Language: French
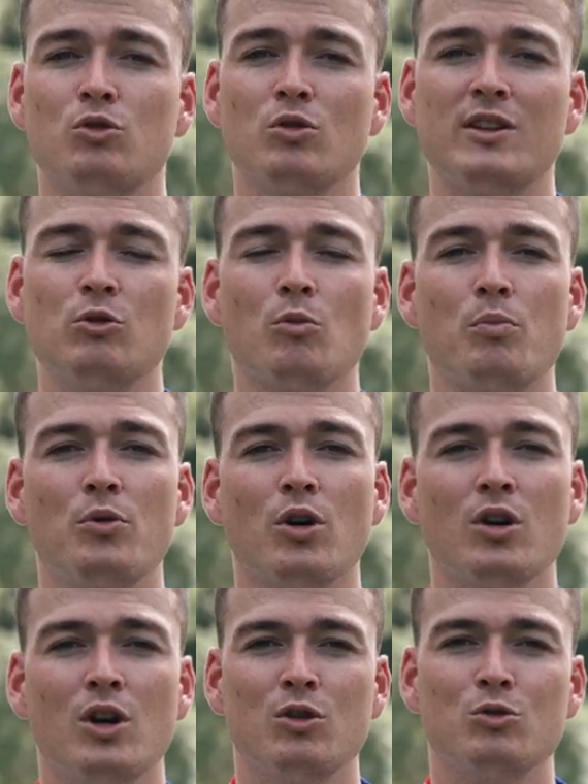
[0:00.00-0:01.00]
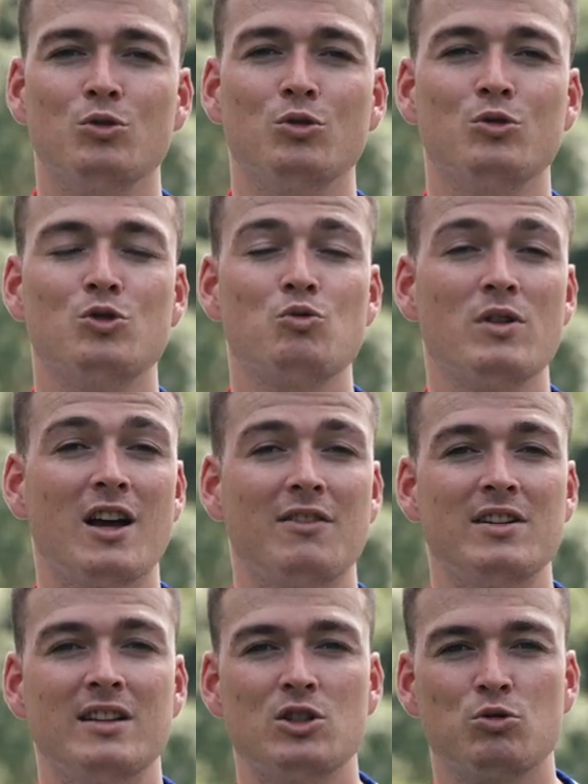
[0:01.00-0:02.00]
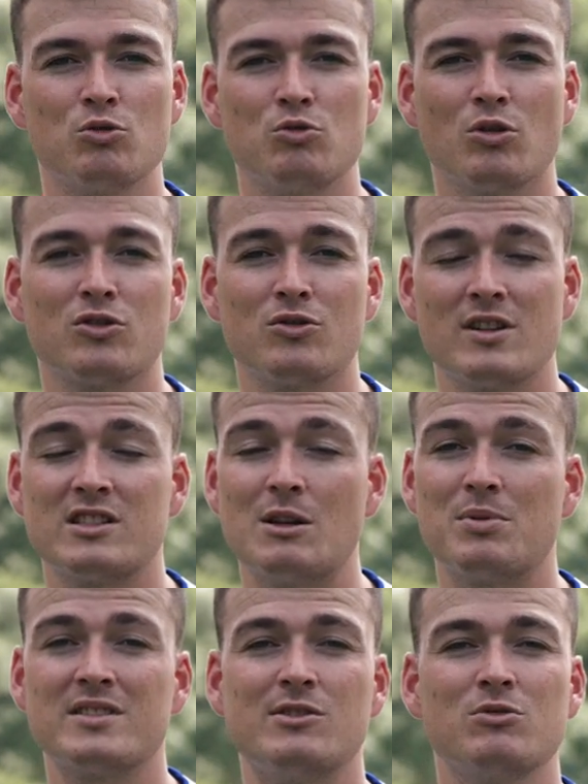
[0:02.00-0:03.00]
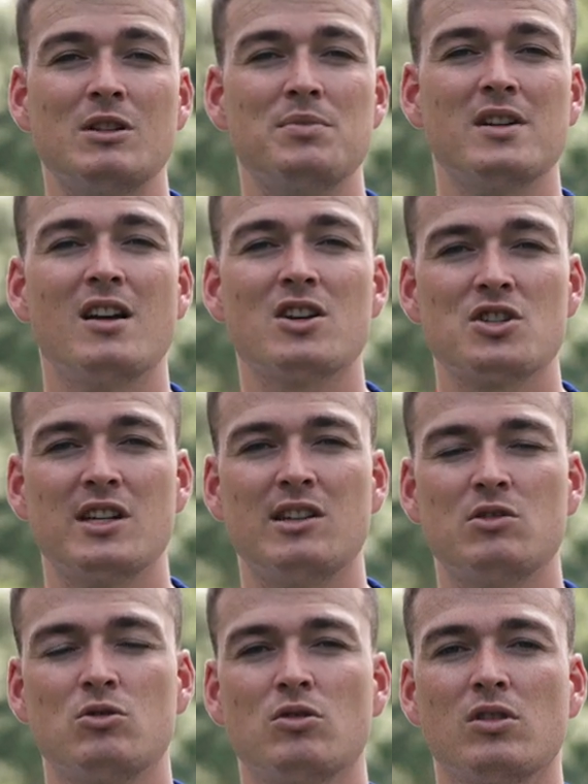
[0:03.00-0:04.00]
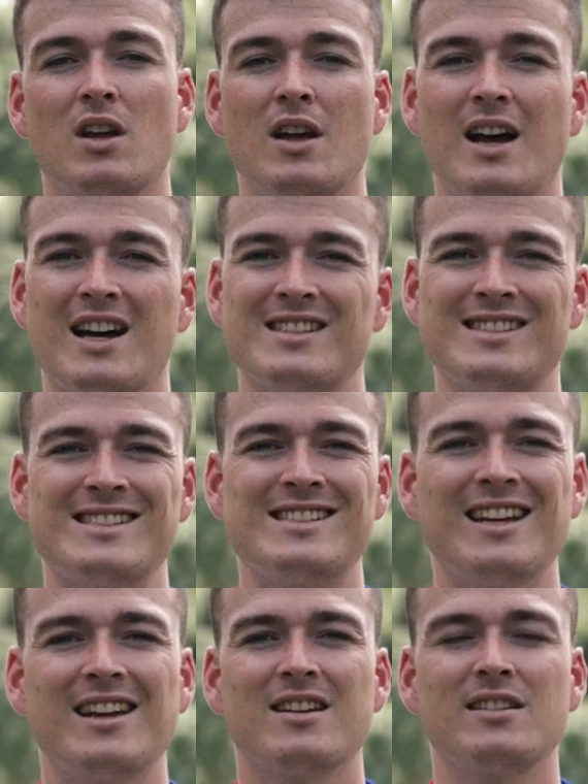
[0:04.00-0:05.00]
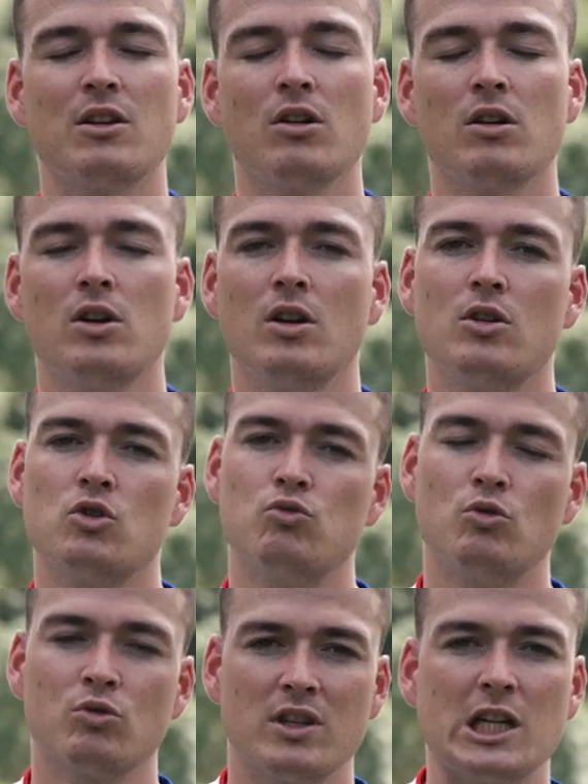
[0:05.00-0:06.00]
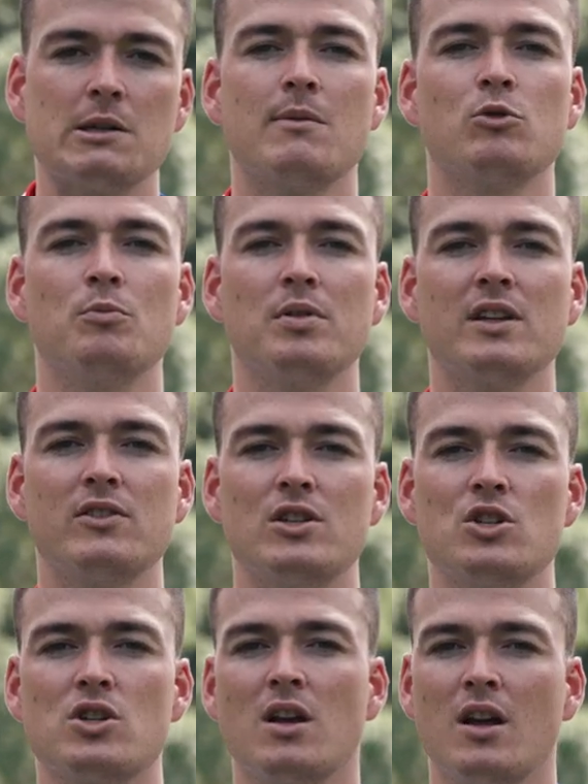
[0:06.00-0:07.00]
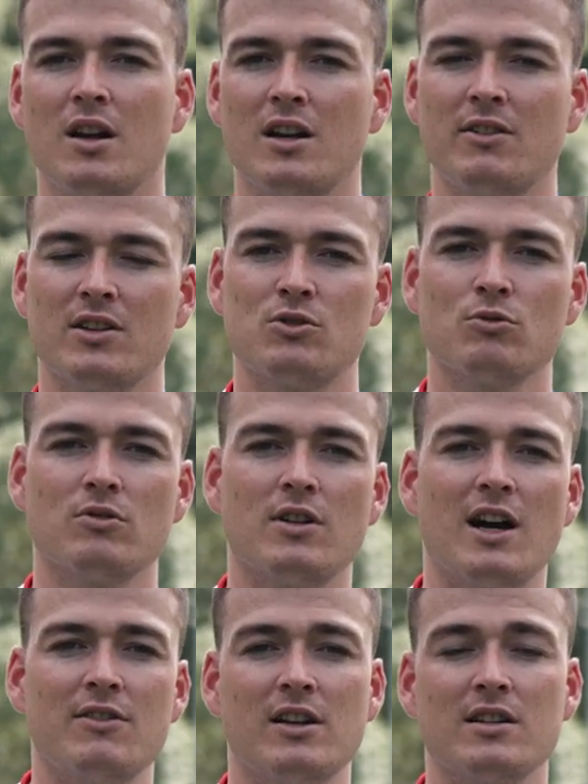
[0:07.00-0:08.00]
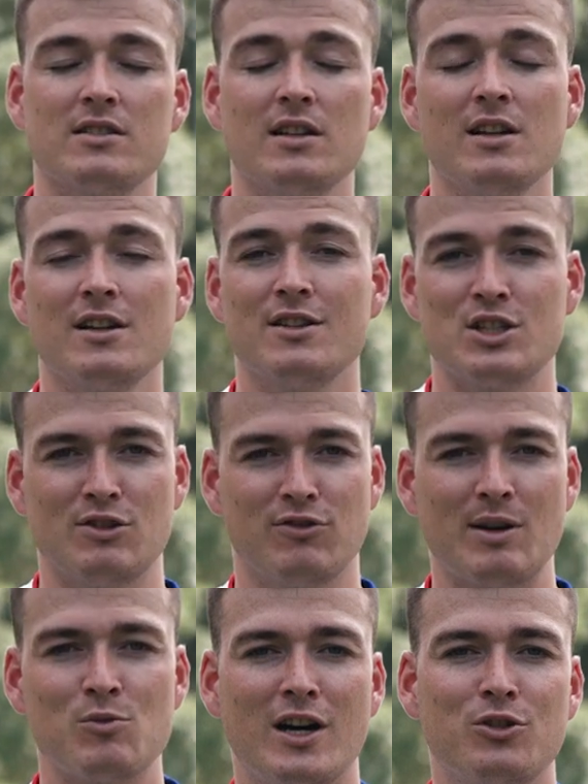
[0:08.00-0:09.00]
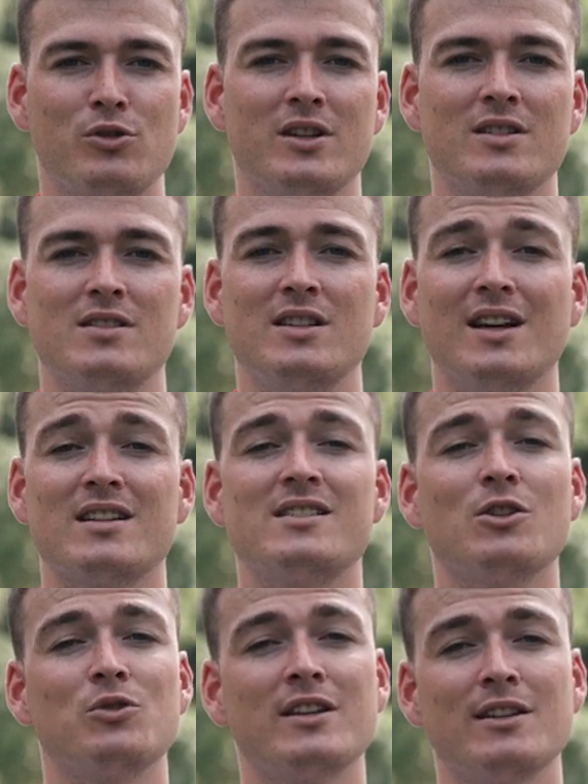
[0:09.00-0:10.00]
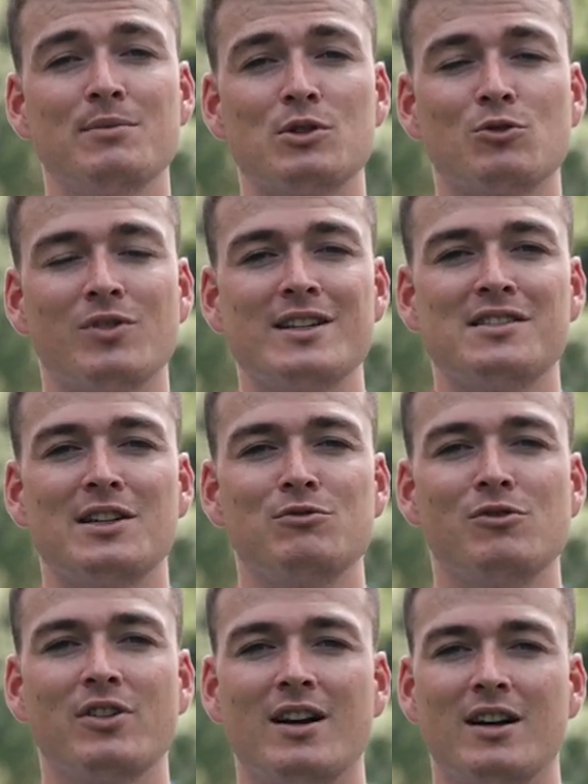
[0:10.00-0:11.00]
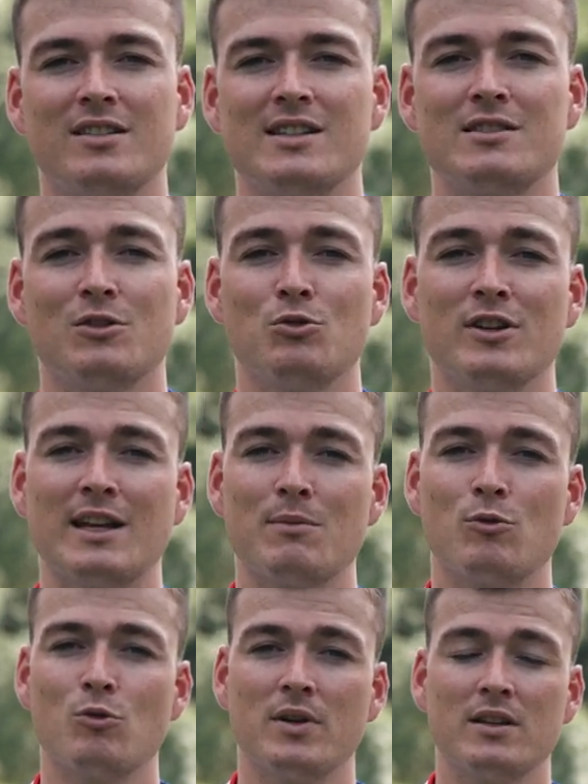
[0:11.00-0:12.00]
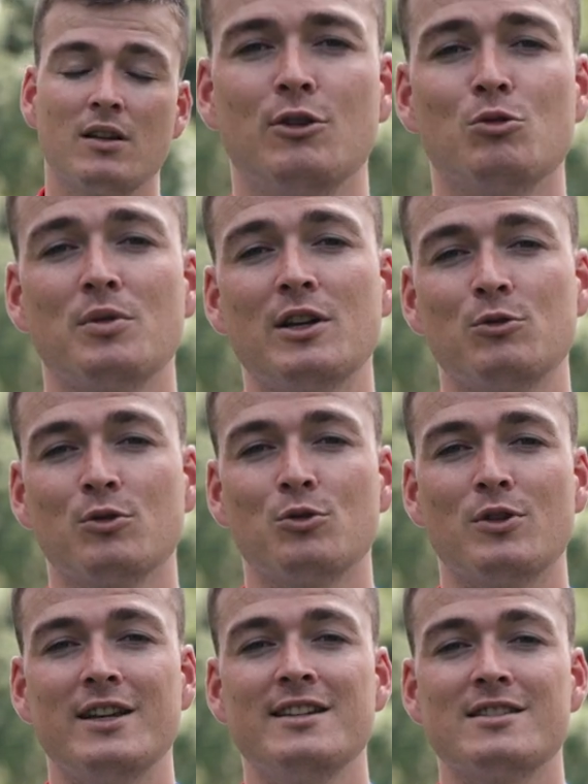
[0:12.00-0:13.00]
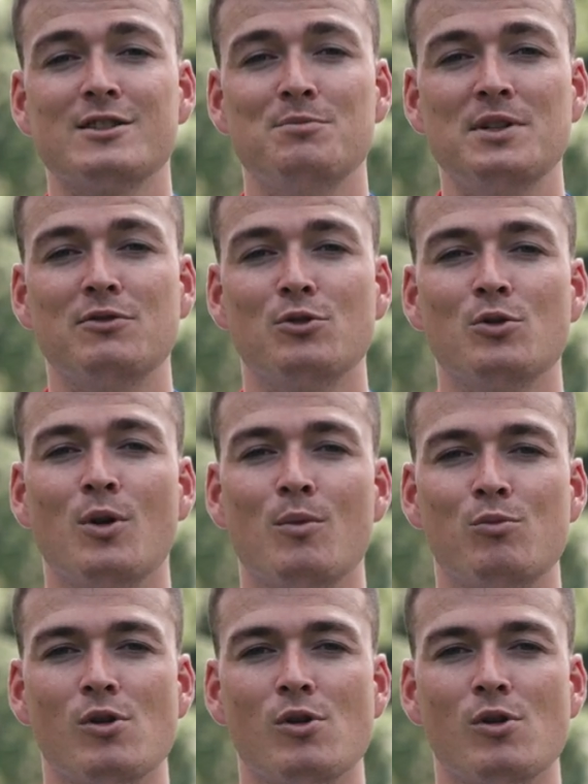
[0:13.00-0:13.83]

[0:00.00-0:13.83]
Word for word: ceux qui ont peur de jouer avec des chaussures sans lacets parce qu'ils ont des pieds larges et qui se sentent assez serrés à l'intérieur, je vous conseille quand même de privilégier la version avec lacets. J'ai vraiment hâte de la tester, restez connectés parce qu'on va essayer de vous faire un test de la gamme complète, y compris donc de la X Speedflow.